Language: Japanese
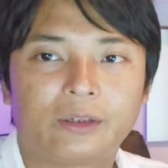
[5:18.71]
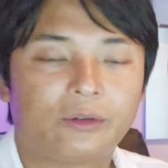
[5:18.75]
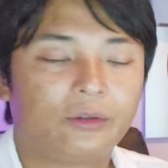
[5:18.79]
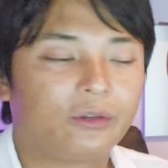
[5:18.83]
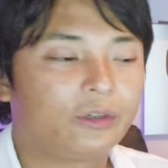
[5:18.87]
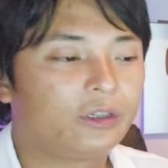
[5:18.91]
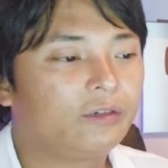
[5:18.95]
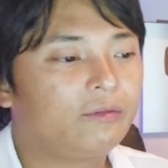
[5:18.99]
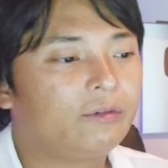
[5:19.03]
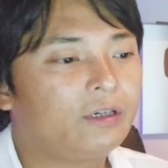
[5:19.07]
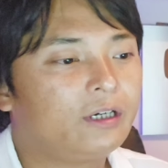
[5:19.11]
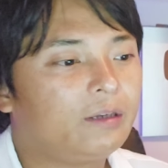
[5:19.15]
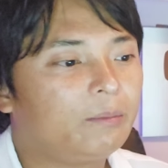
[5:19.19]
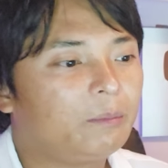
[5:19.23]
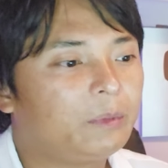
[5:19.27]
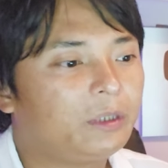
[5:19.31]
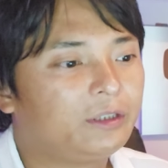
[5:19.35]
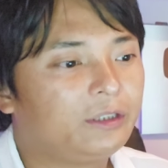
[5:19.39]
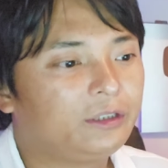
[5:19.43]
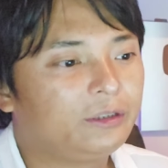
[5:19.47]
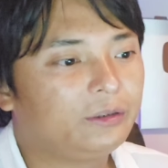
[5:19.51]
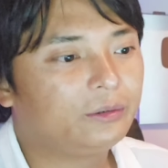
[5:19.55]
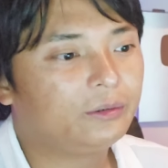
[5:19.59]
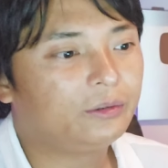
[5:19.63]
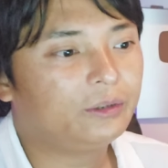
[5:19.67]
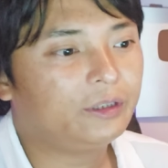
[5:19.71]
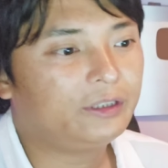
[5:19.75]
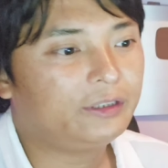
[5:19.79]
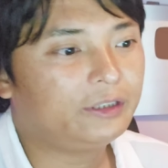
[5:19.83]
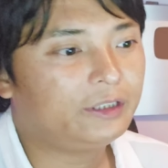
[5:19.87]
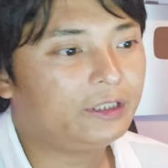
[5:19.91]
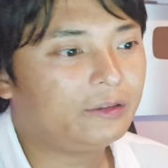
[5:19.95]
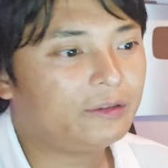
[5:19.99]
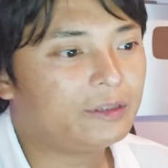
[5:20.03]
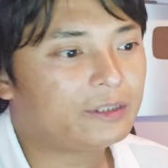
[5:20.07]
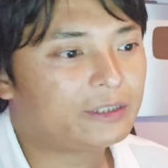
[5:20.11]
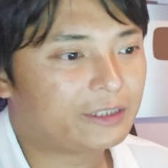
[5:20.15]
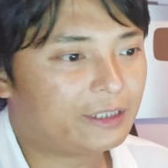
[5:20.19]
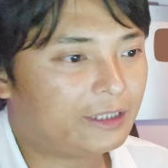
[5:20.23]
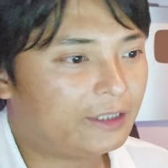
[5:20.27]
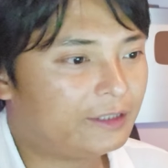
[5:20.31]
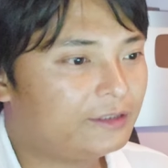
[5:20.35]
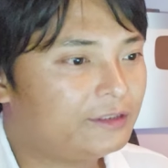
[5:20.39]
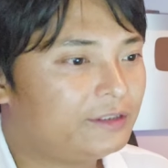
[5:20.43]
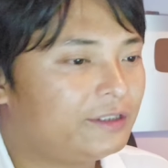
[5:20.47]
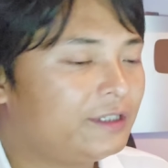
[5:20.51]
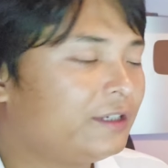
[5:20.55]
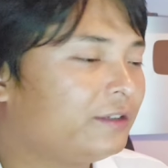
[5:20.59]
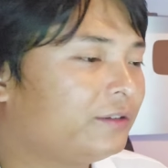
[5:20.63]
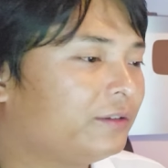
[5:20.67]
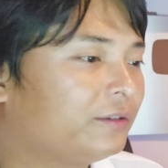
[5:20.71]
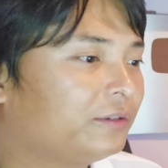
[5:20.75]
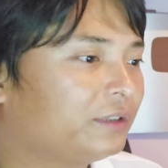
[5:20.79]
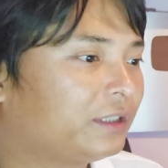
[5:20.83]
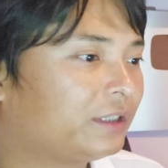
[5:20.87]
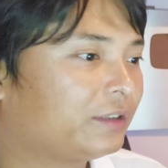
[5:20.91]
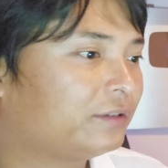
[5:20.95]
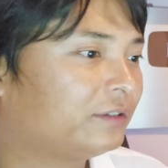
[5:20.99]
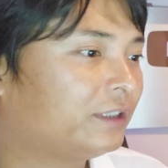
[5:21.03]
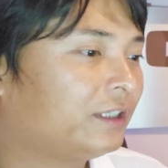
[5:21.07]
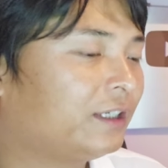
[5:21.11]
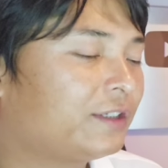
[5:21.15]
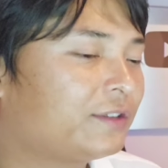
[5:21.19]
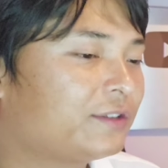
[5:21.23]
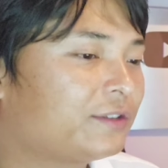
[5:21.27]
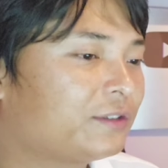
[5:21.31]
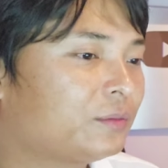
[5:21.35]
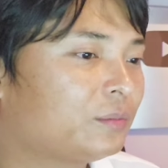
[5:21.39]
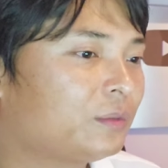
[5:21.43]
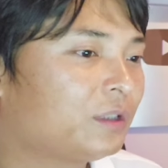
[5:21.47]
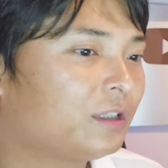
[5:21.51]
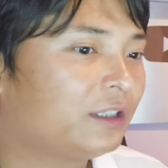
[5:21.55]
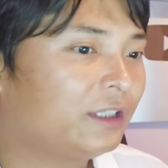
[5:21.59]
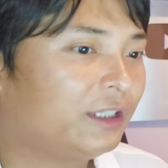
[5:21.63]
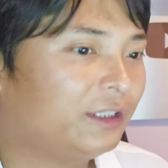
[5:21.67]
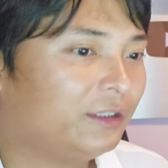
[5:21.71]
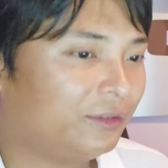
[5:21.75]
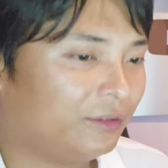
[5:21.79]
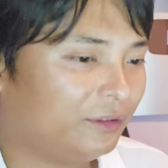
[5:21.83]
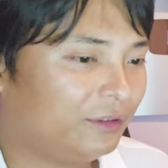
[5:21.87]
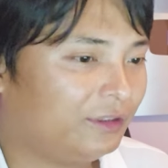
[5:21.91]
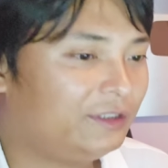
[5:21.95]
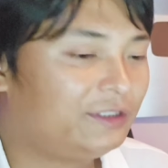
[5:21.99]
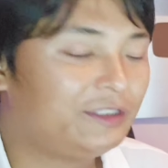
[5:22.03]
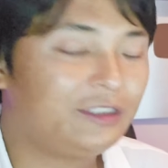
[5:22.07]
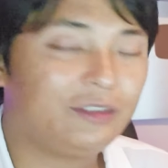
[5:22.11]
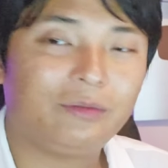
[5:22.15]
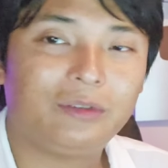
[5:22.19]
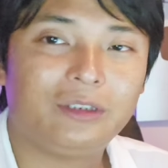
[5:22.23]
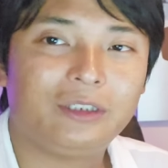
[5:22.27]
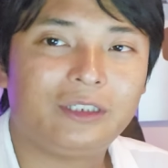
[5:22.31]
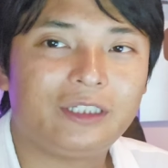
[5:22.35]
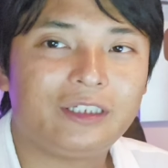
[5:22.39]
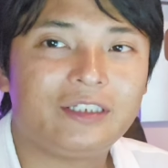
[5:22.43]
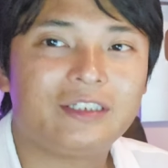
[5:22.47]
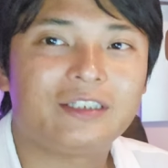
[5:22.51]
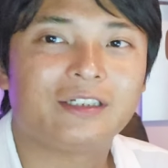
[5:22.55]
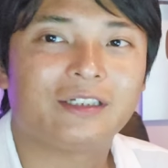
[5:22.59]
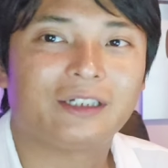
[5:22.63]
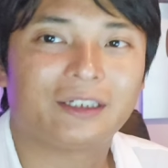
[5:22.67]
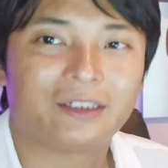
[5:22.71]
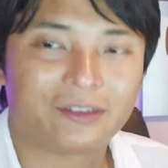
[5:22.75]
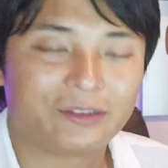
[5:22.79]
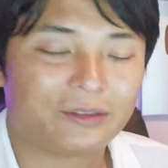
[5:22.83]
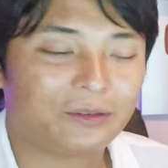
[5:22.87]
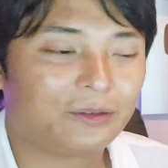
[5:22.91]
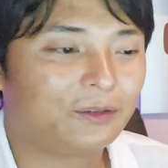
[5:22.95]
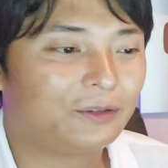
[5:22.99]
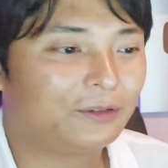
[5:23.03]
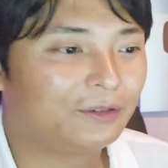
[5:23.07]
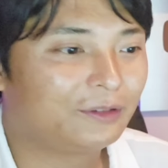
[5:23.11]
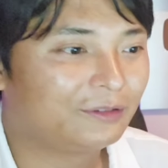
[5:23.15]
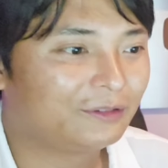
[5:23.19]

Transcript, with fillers: これは、まあ、日本円では3470万円。と。1BTC がですよ。